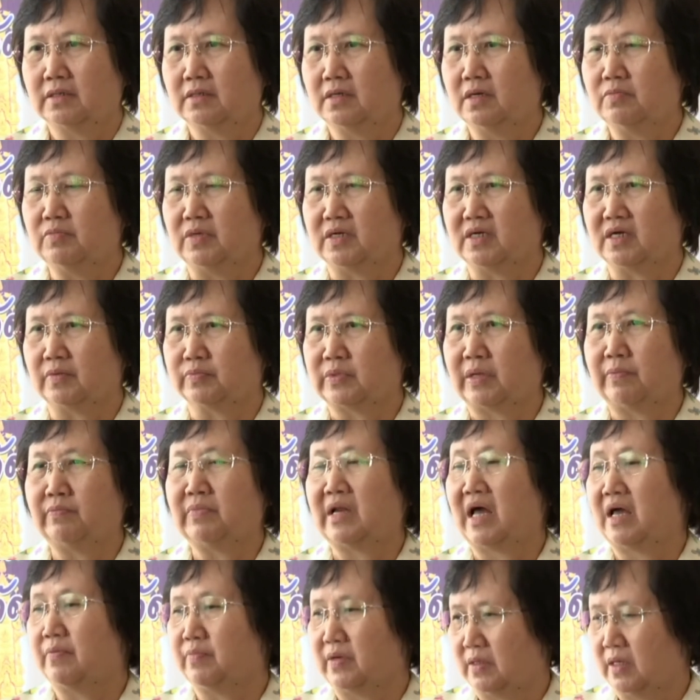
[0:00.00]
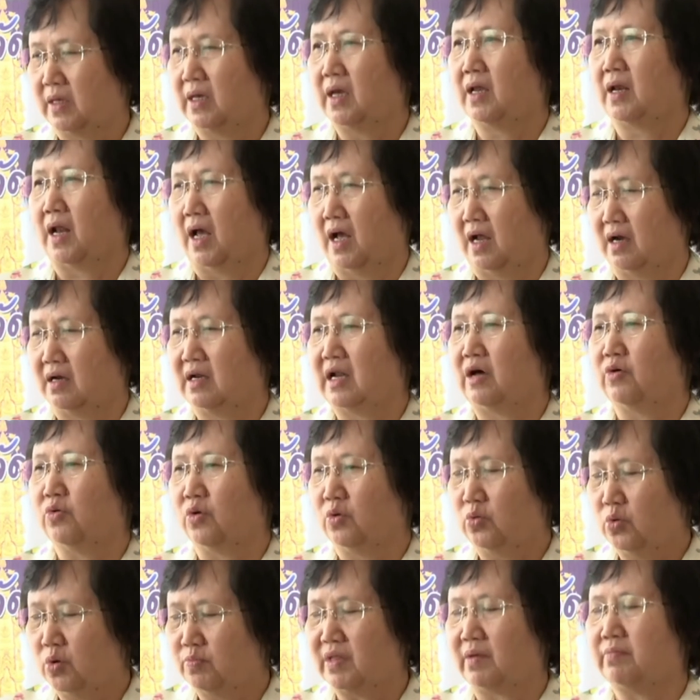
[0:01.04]
มันก็เหมือนกับทำร้ายประเทศอ่ะ เรา
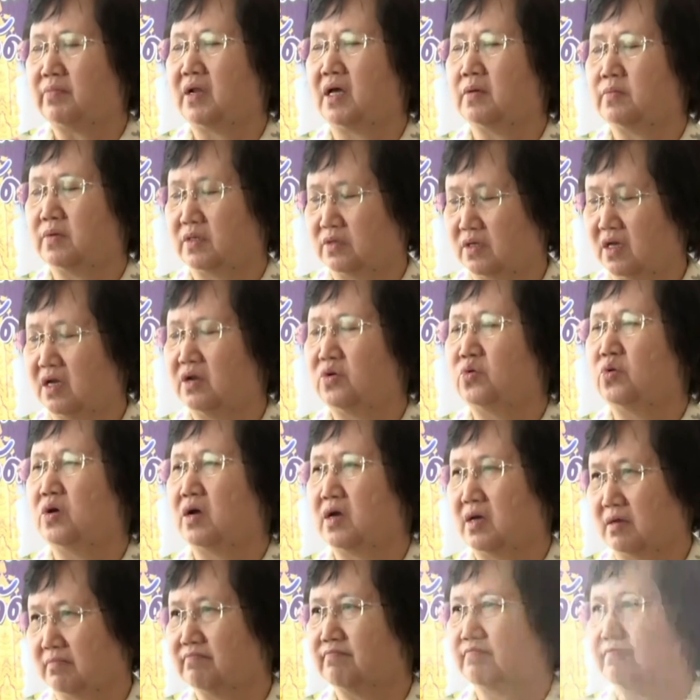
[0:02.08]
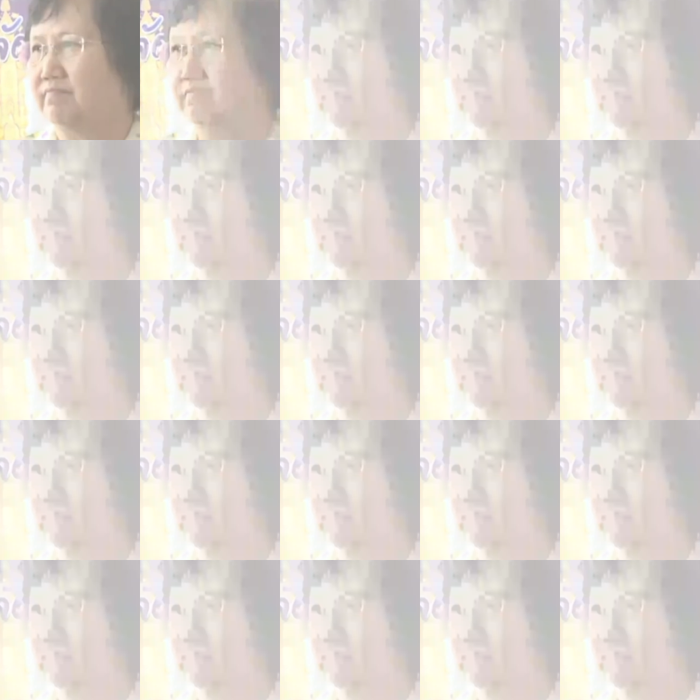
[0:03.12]
ก็ร่วมทำร้ายประเทศด้วย